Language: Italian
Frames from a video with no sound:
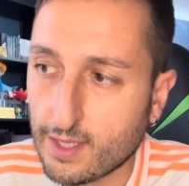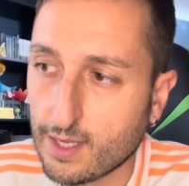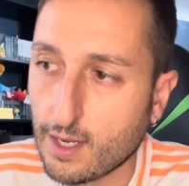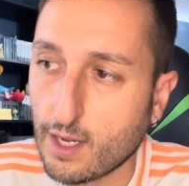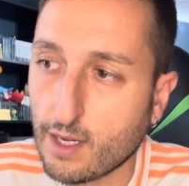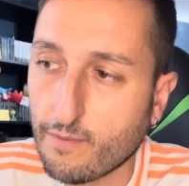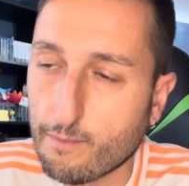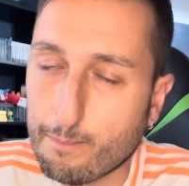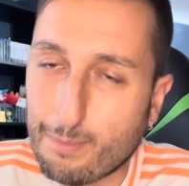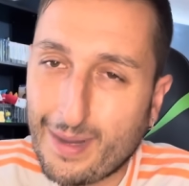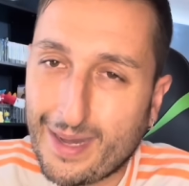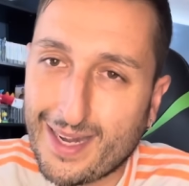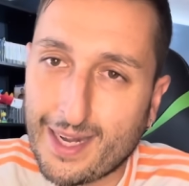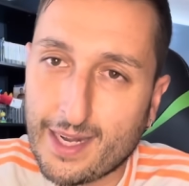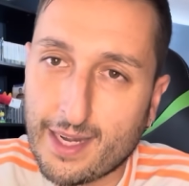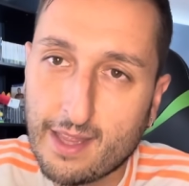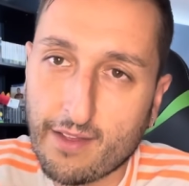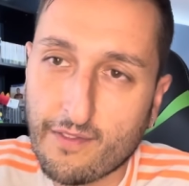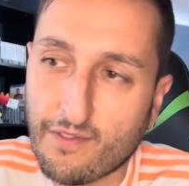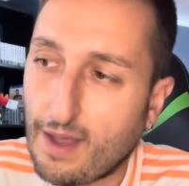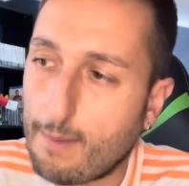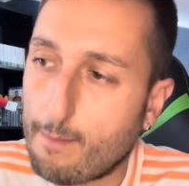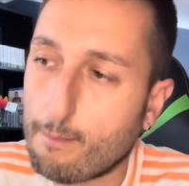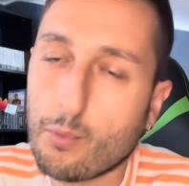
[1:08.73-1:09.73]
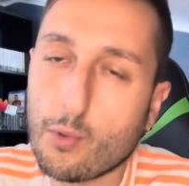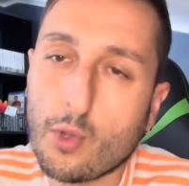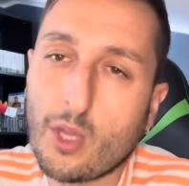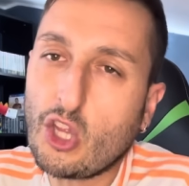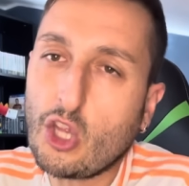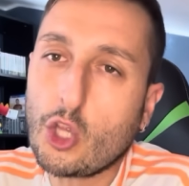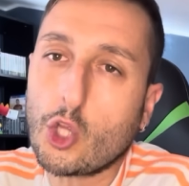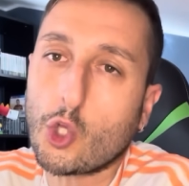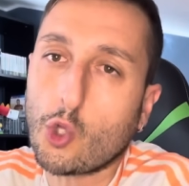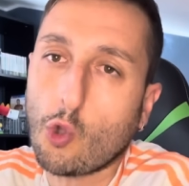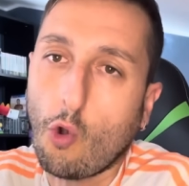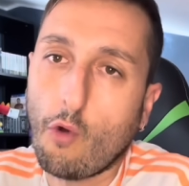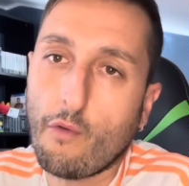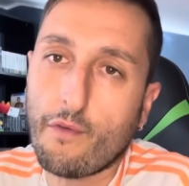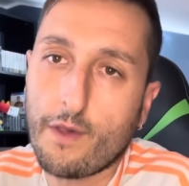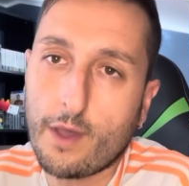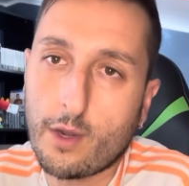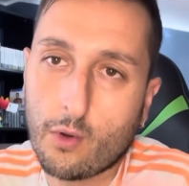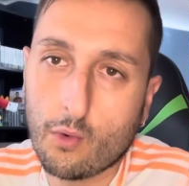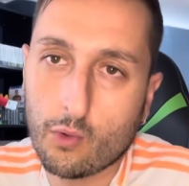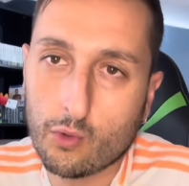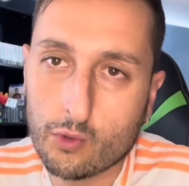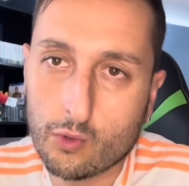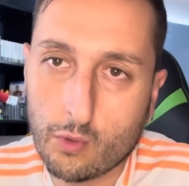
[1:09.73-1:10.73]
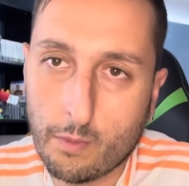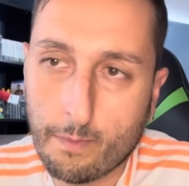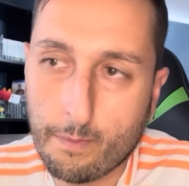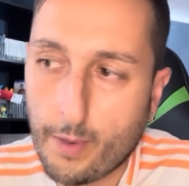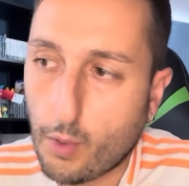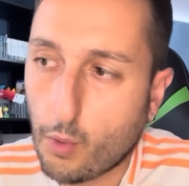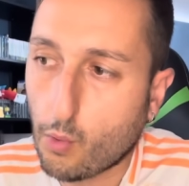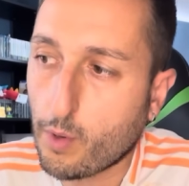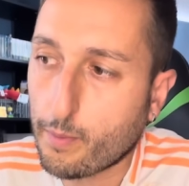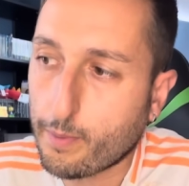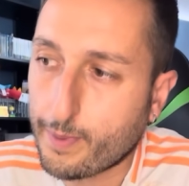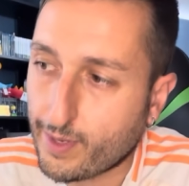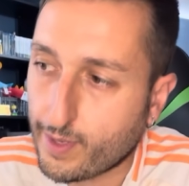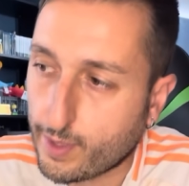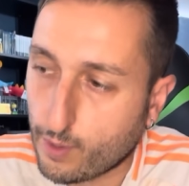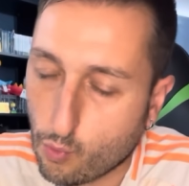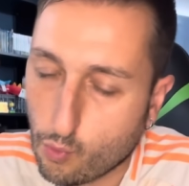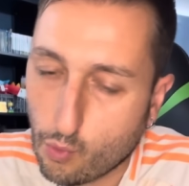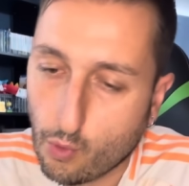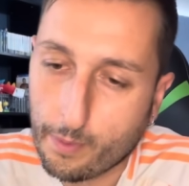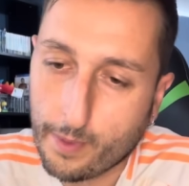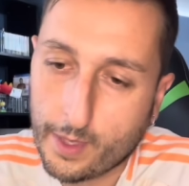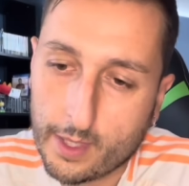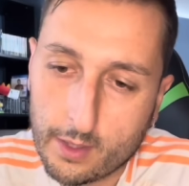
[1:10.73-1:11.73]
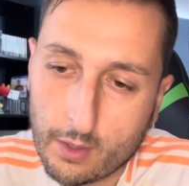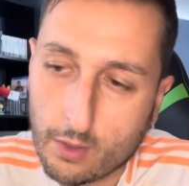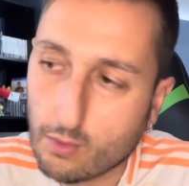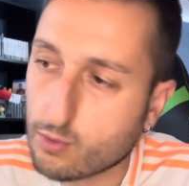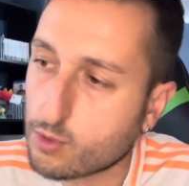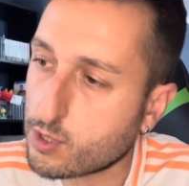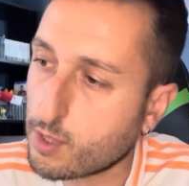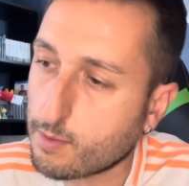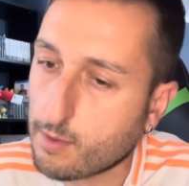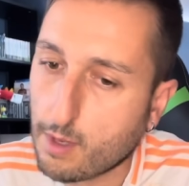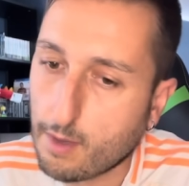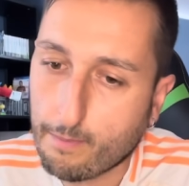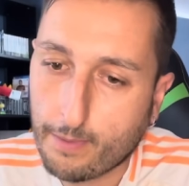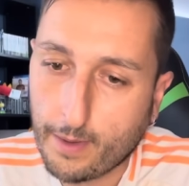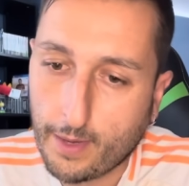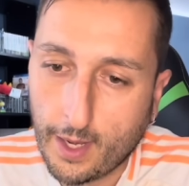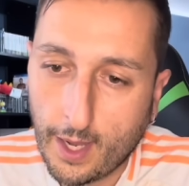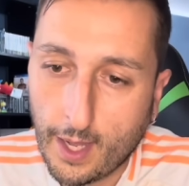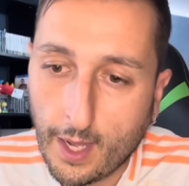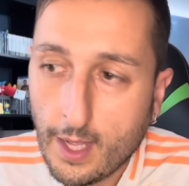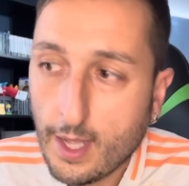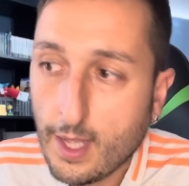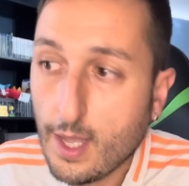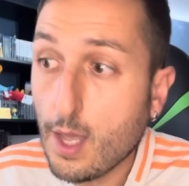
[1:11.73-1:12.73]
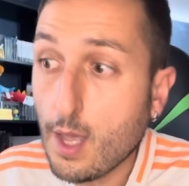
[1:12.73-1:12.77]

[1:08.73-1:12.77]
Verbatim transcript: Il parere di Fabio è doveroso per un'operazione, oh, c'è cioè, via a parlare,